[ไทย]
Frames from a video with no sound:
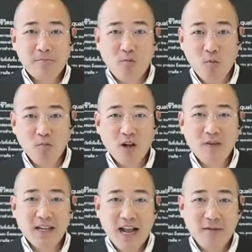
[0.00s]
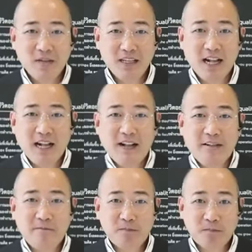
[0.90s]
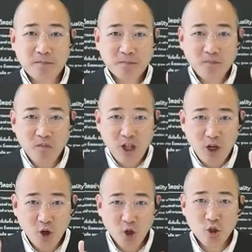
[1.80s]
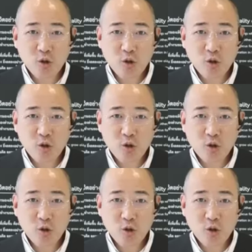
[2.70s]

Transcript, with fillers: ผมก็พยายามที่จะลด